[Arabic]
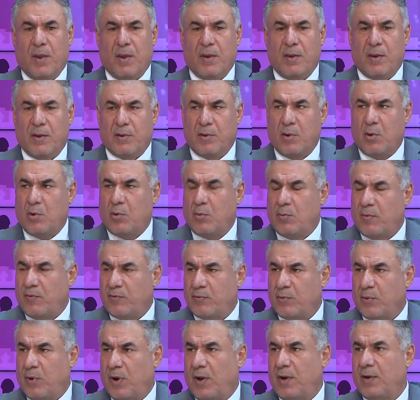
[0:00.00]
يده
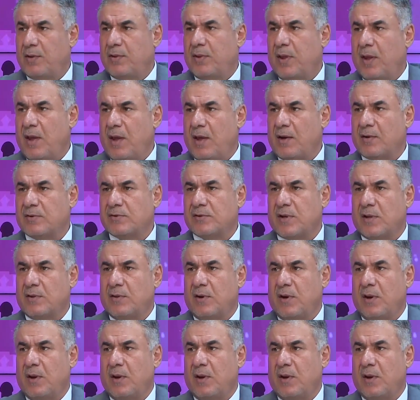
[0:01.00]
مفتوحه للتيار الصدري